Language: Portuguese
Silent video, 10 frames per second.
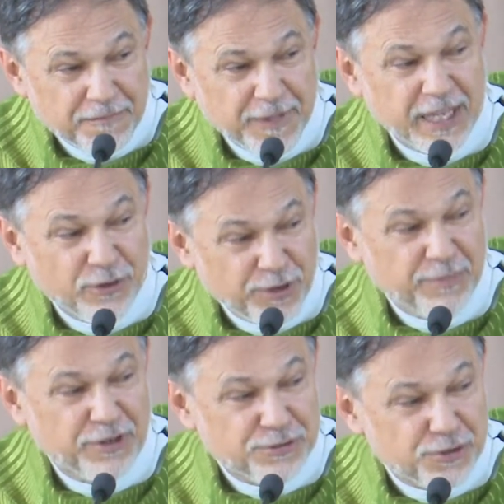Não,
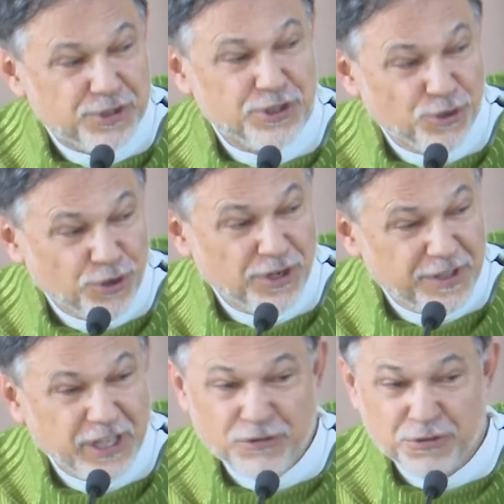irmãos, o Senhor
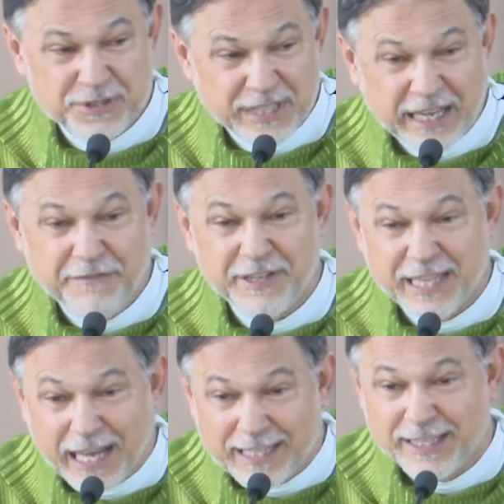não nos deve
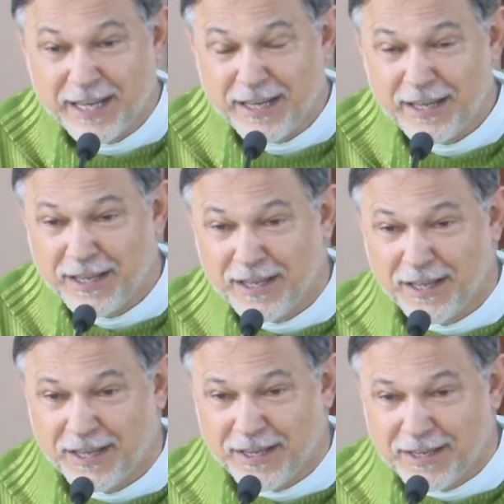nada.
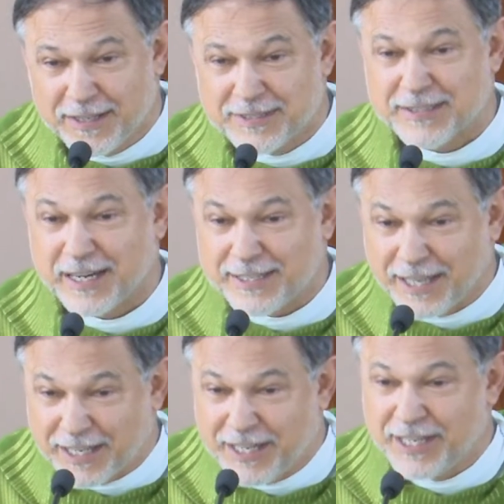Estar na
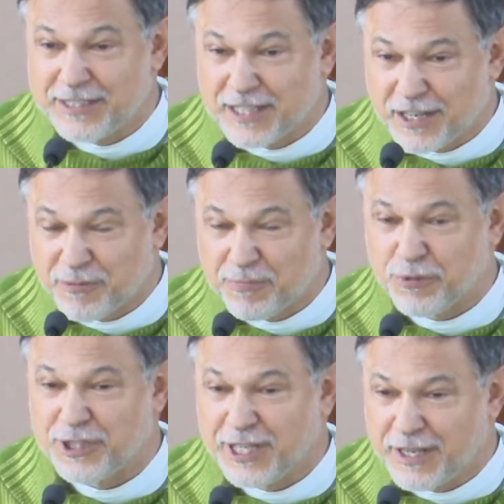igreja,
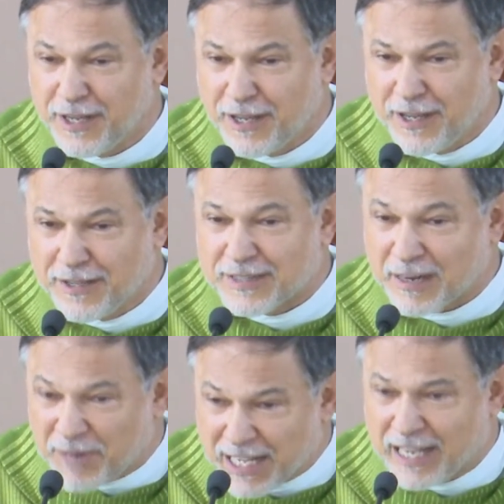poder
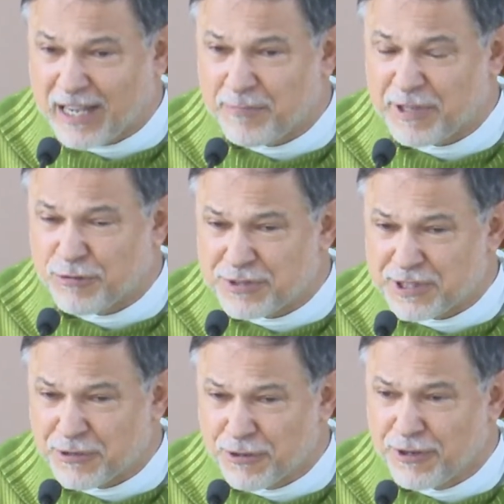trabalhar pelo
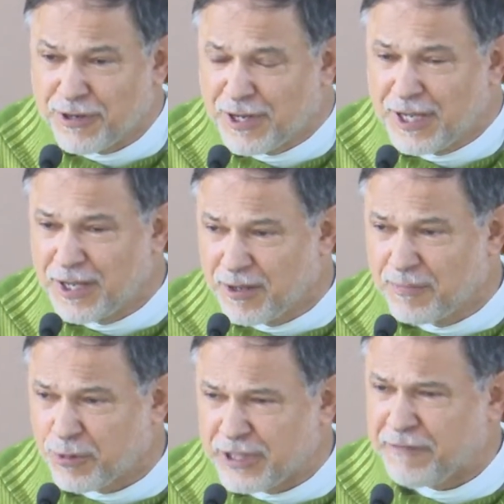Senhor,
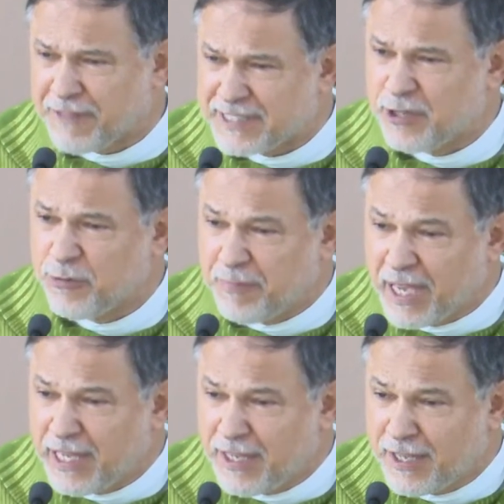poder fazer o
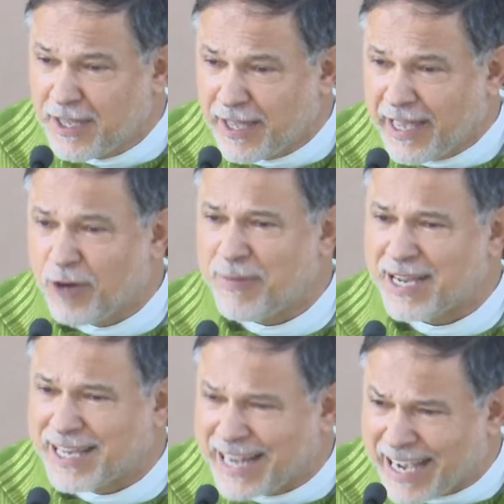bem, é uma
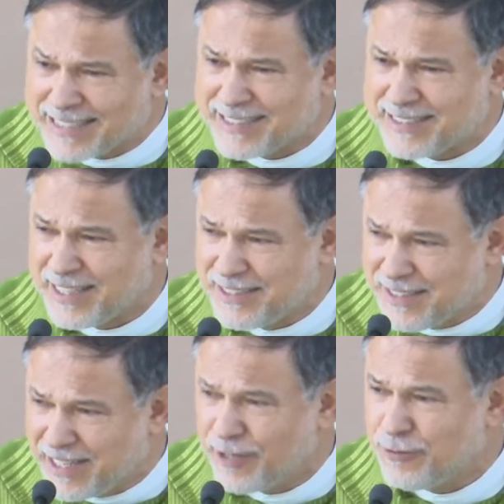graça de
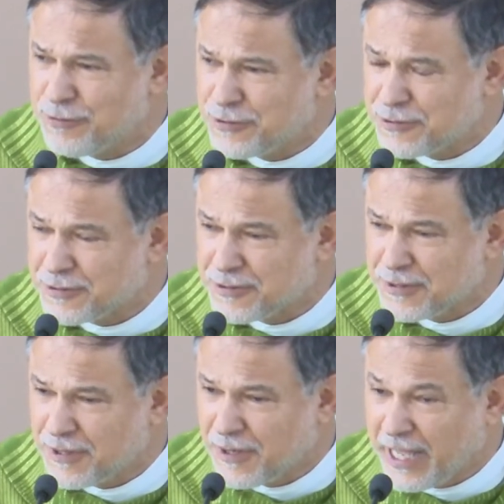Deus,
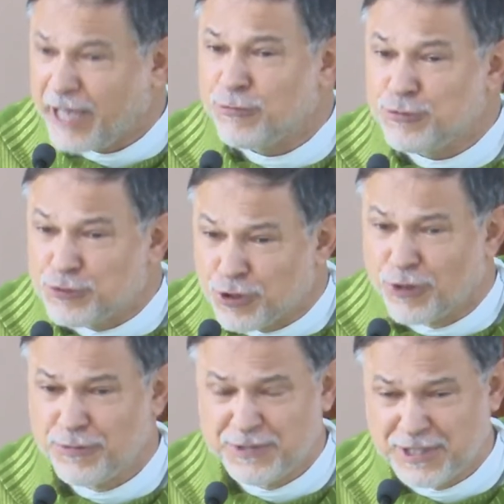é um
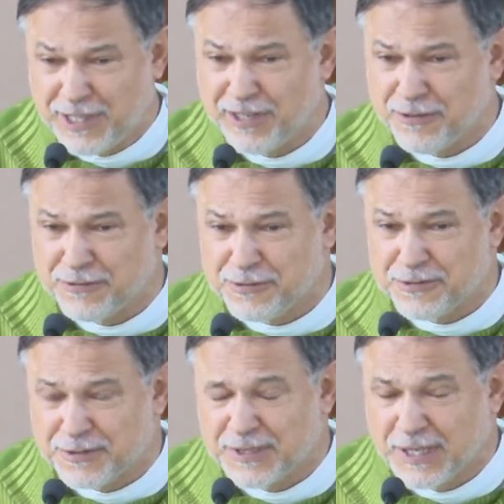dom de Deus.